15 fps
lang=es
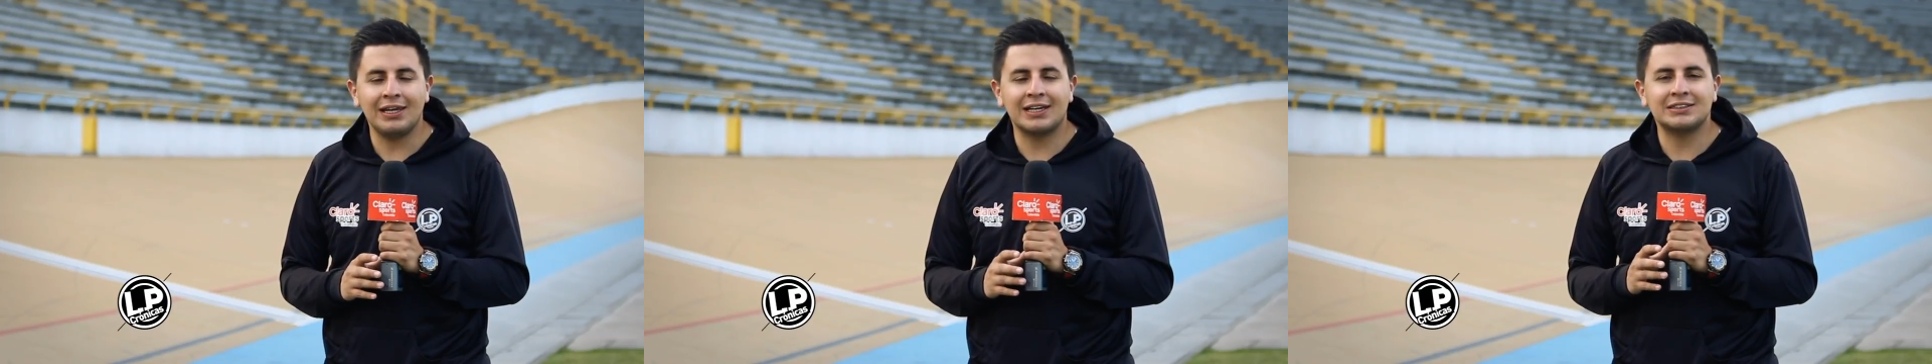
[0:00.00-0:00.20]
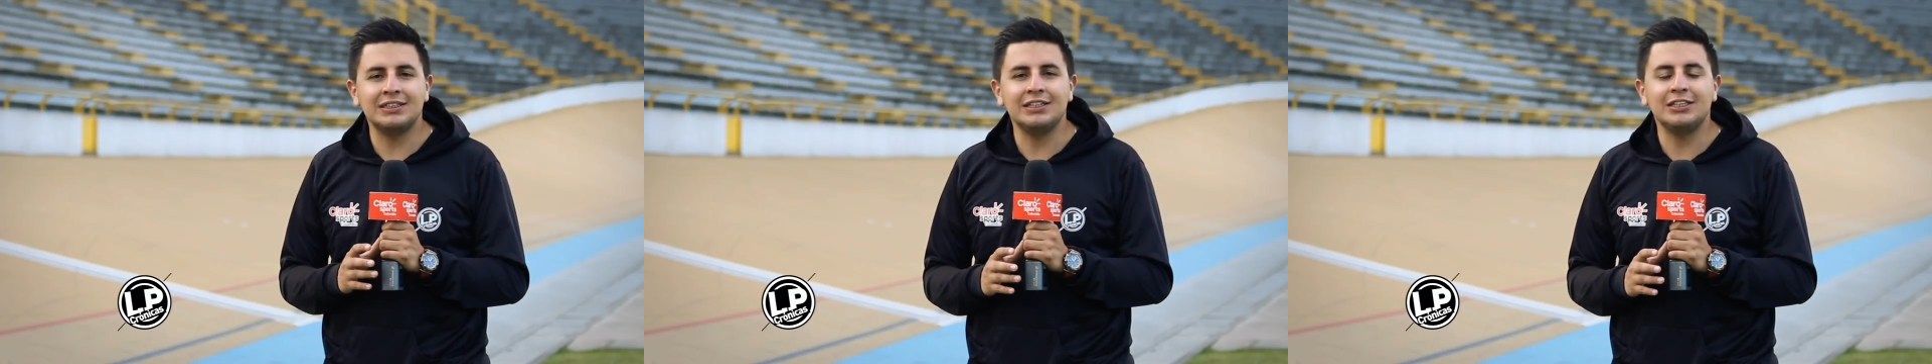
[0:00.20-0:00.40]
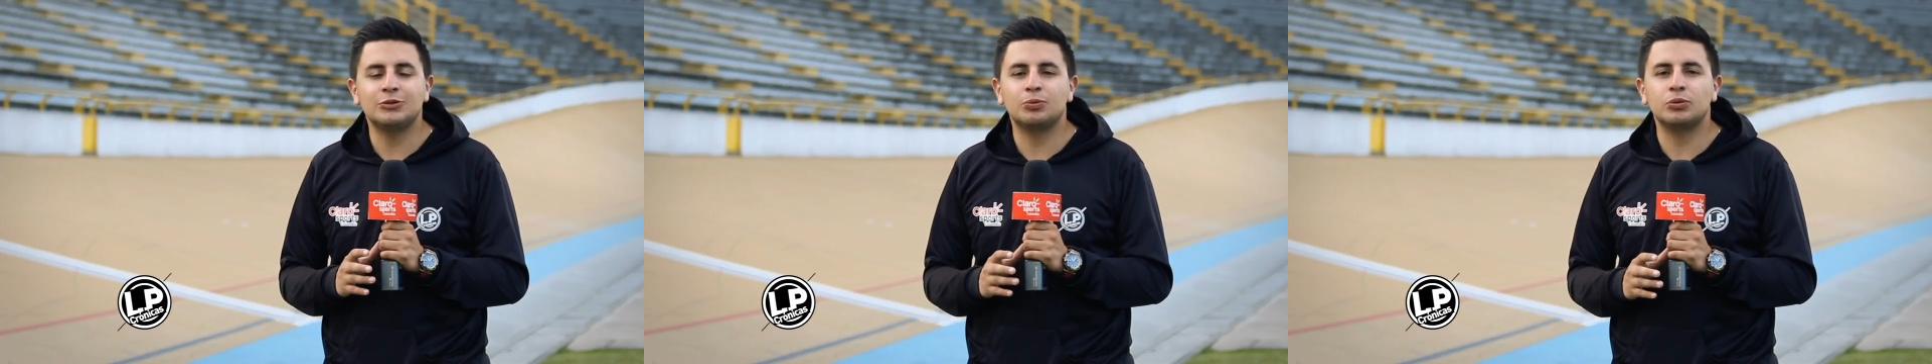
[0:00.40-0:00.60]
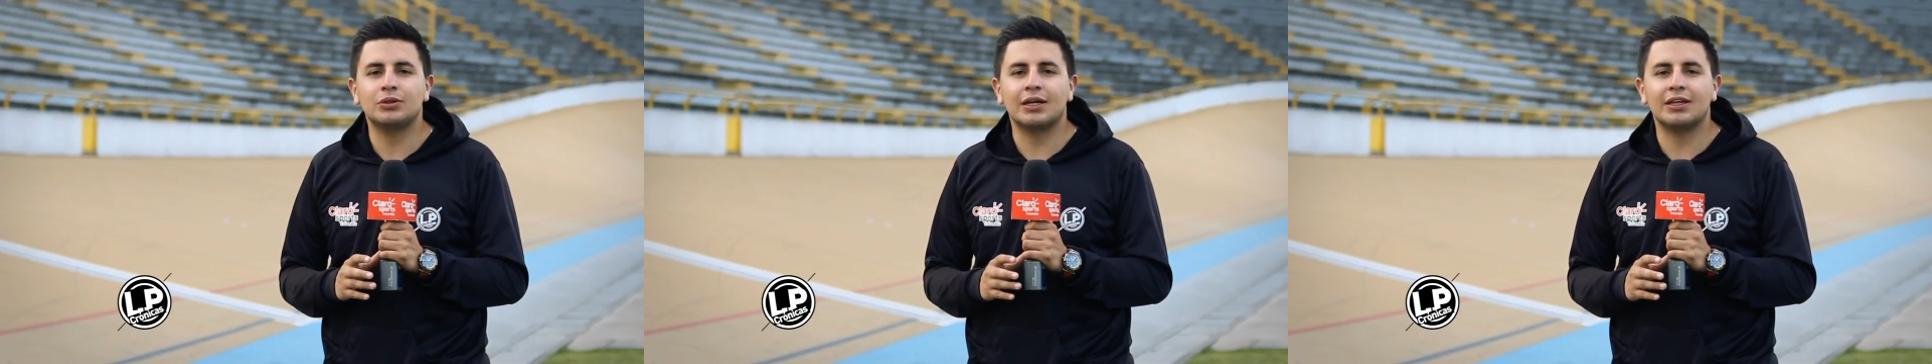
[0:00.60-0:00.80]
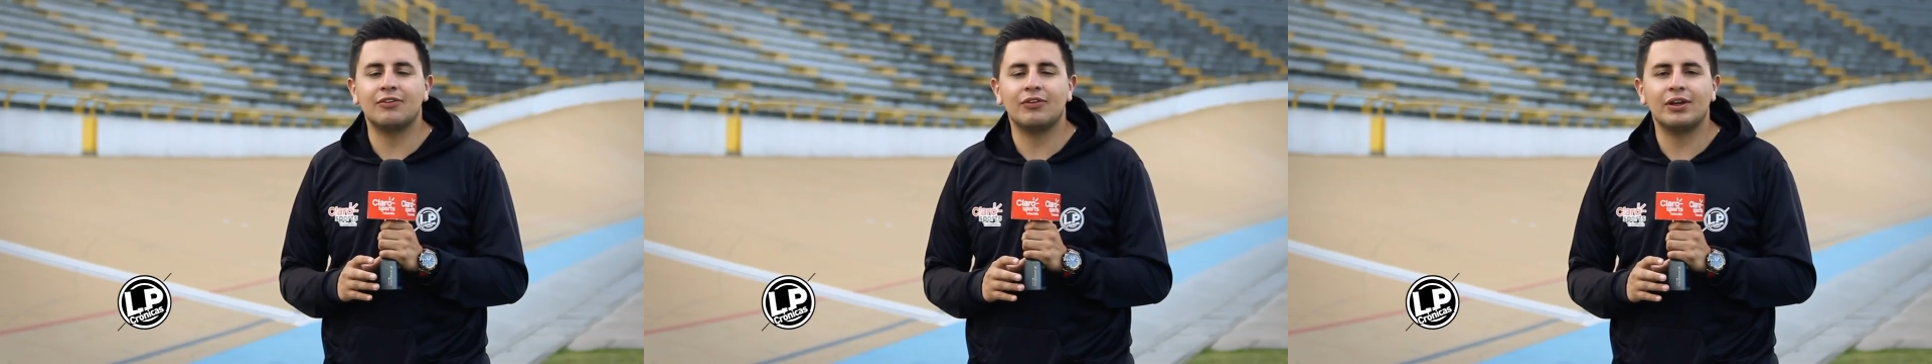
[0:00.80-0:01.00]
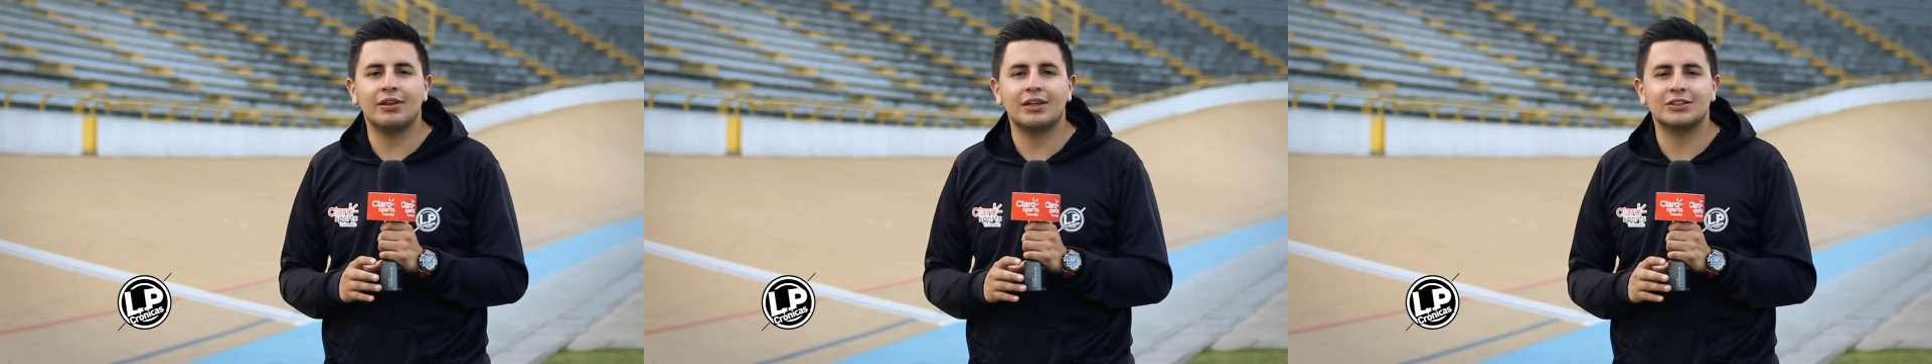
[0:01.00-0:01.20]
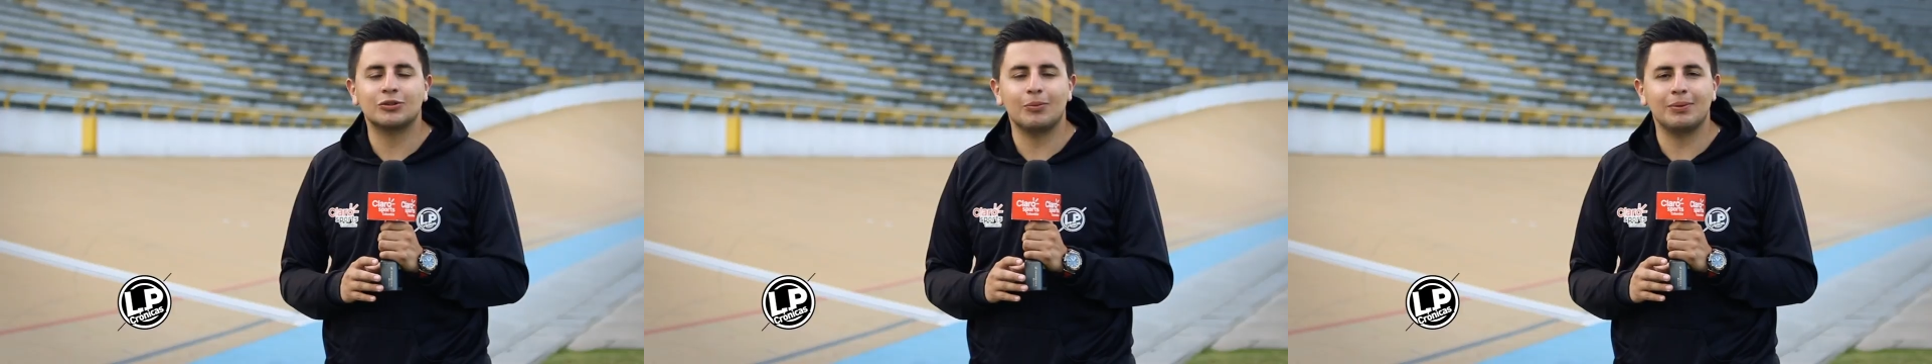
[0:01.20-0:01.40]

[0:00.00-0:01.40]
y así disputar diferentes